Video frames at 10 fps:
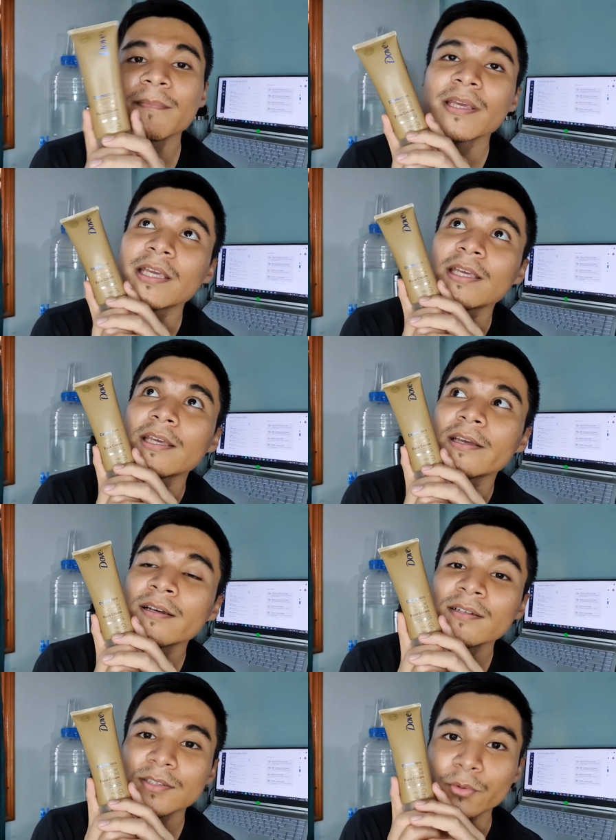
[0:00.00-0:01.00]
มี
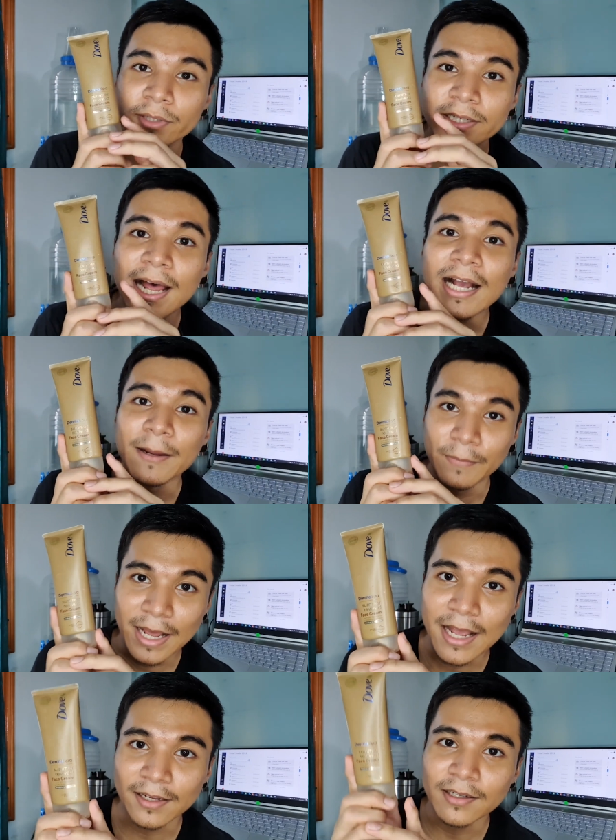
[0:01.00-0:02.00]
สูตรที่ทากับหน้า
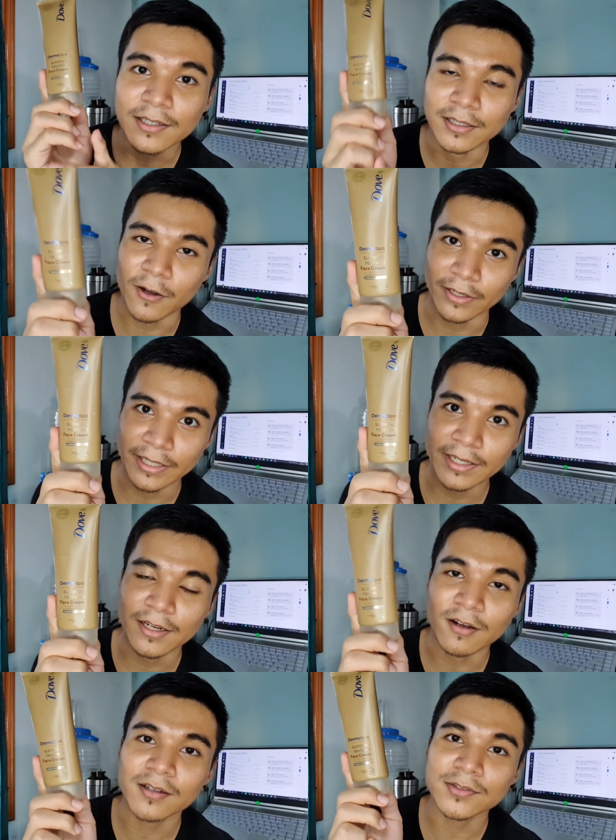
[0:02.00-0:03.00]
ก็คือหลอดนี้แล้
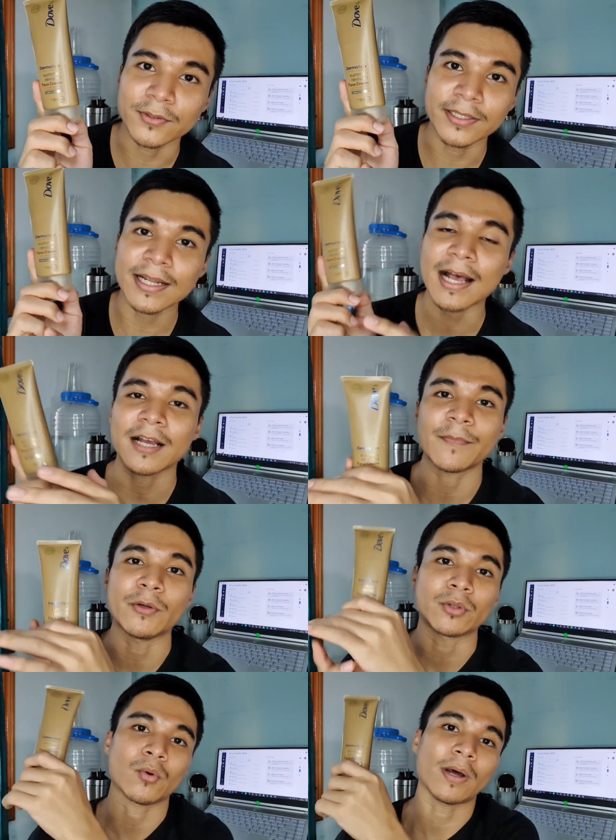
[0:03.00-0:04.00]
วก็สูตรที่ทากับผิว
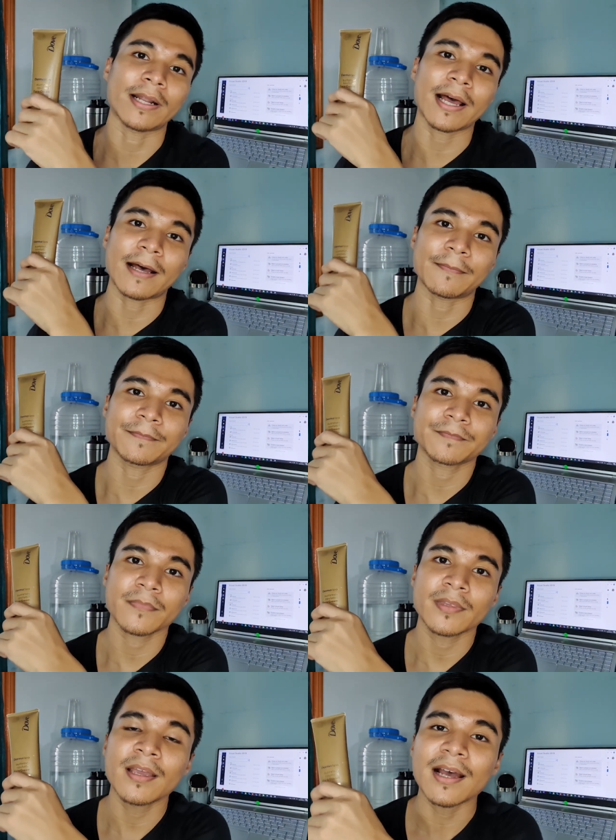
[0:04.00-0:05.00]
ตัวนะครับ
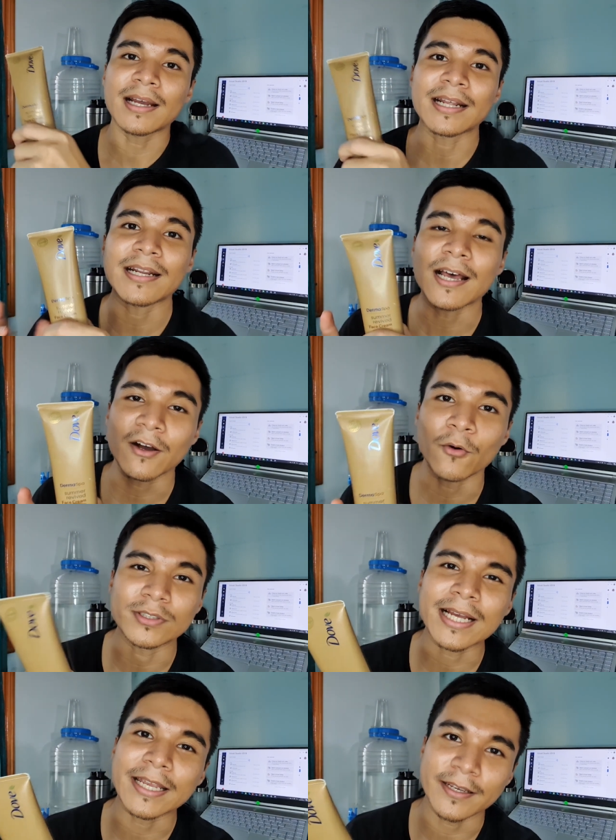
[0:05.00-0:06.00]
อันนั้นอะคน
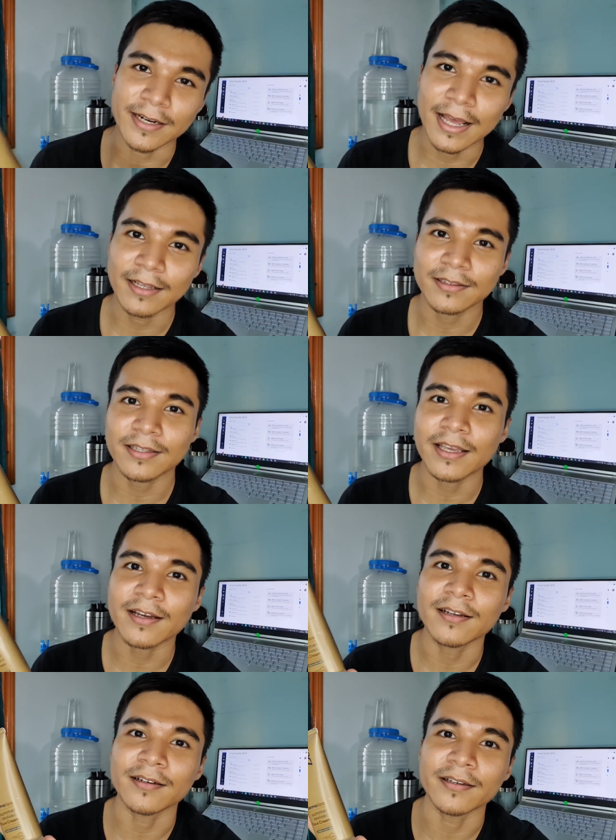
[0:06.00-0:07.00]
ใช้เยอะ แล้ว เต้ก็
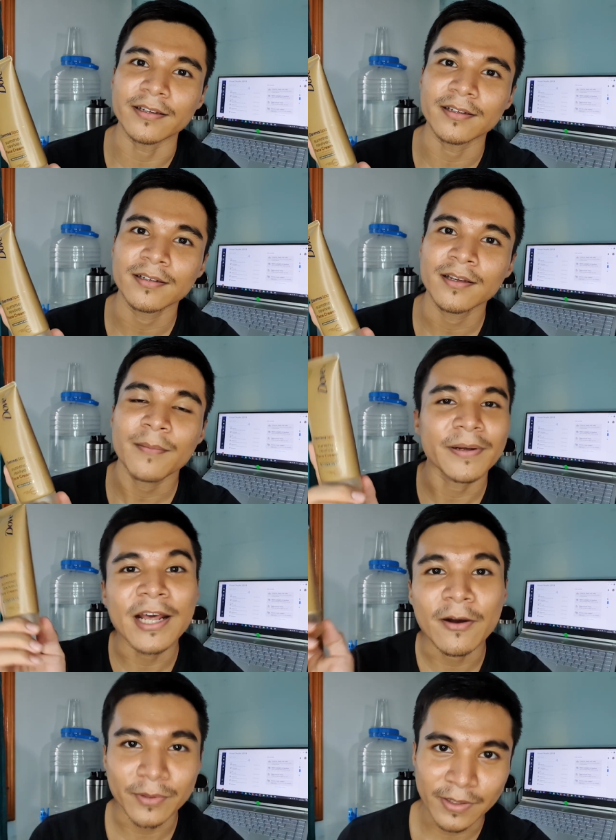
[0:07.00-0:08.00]
เลยไม่ได้
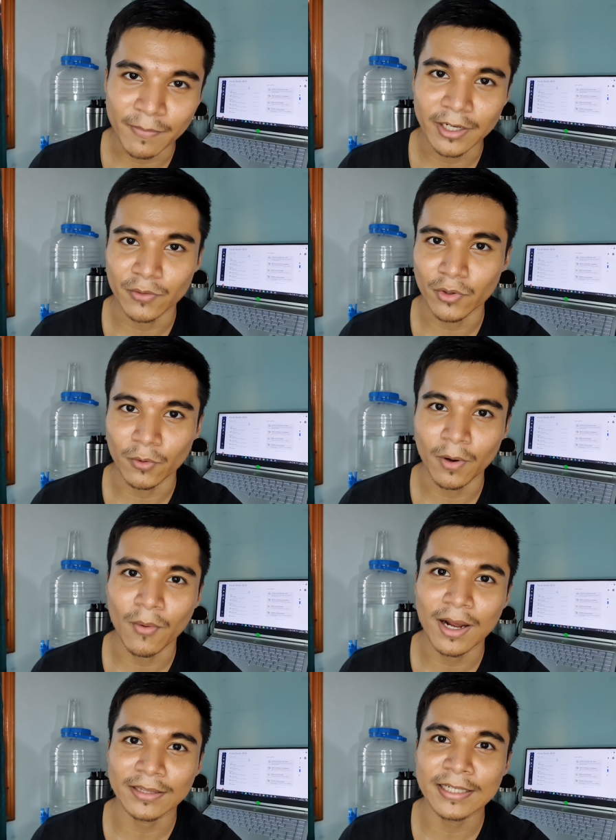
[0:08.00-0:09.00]
เอาหยิบมารีวิวเพราะ
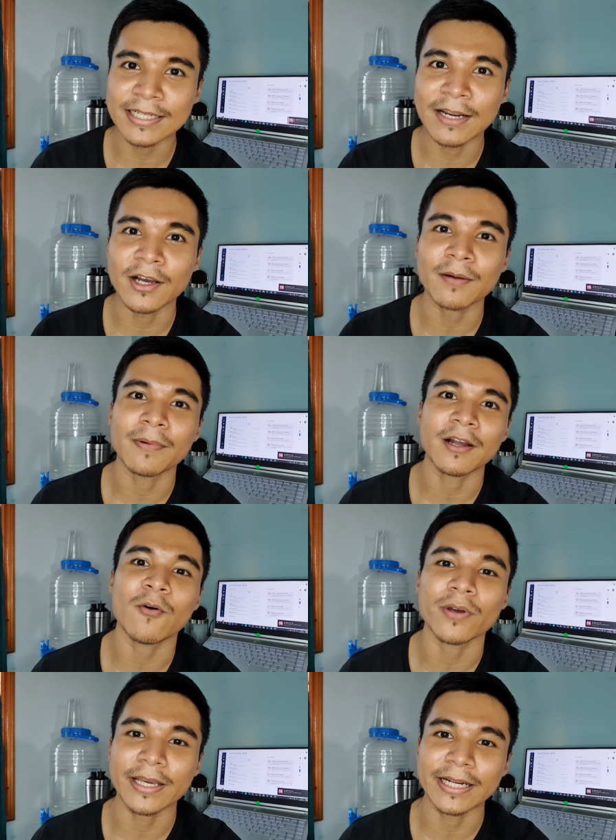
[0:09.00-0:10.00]
ว่าเต้ใช้แล้วมันก็โอ
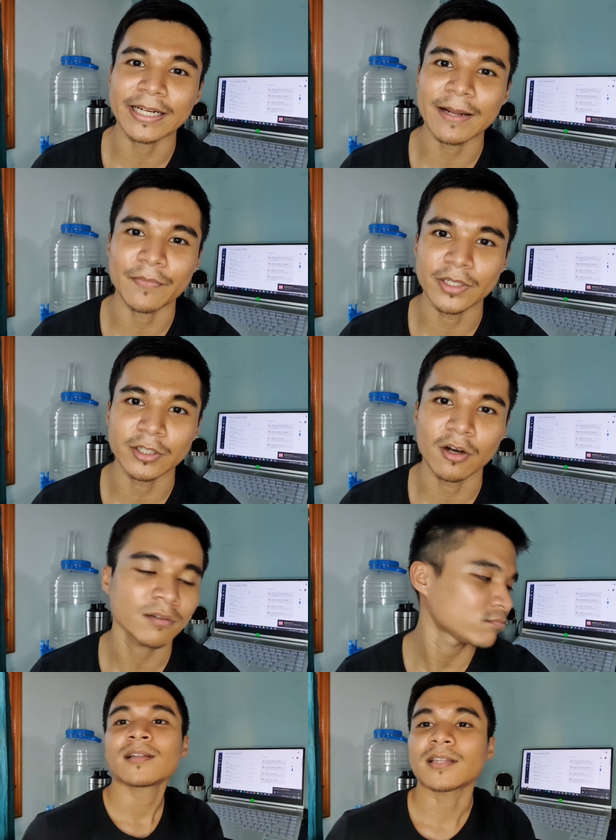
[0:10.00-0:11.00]
เคในระดับหนึ่งเนาะ
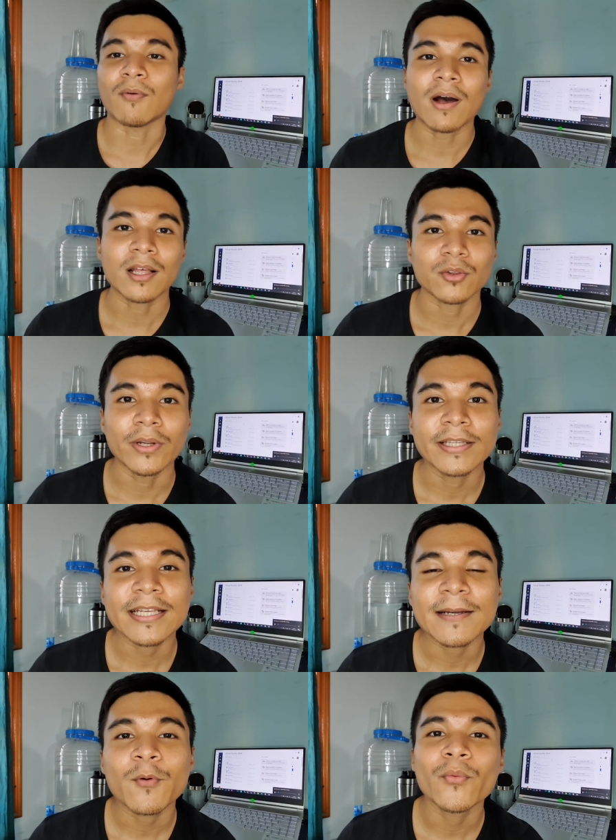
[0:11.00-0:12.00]
แต่ว่าตัวที่เต้
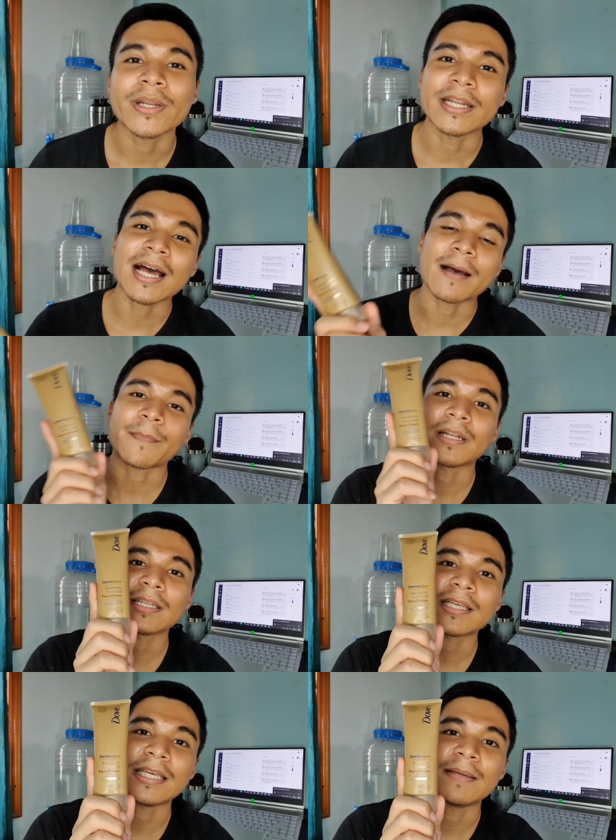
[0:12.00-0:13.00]
จะพูดวันนี้นะคะ เป็น
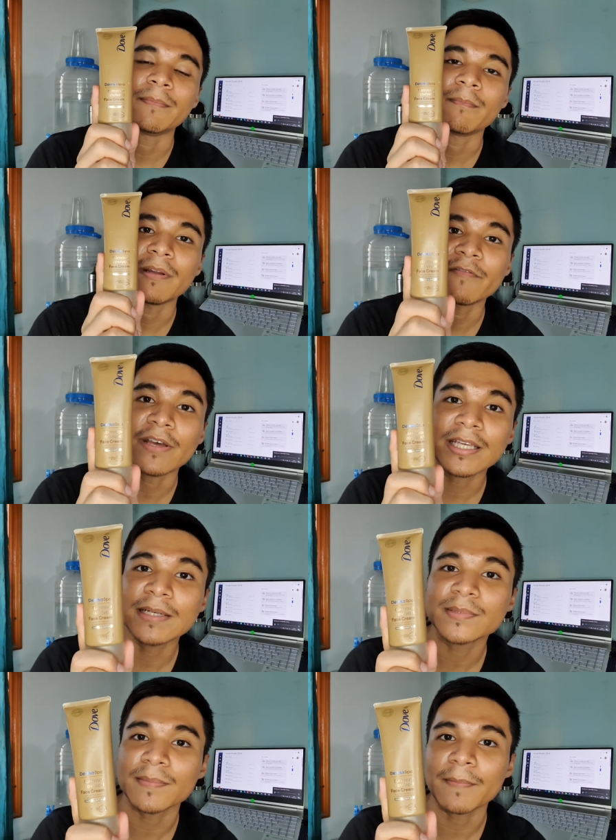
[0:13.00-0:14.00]
ครีมเป็นเฟซครีม
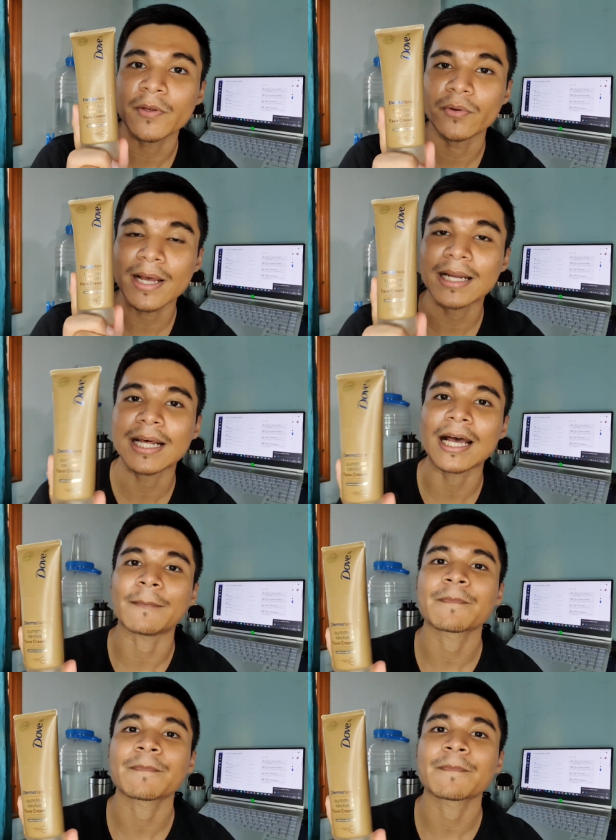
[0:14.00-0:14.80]
สำหรับผิวหน้านะครับ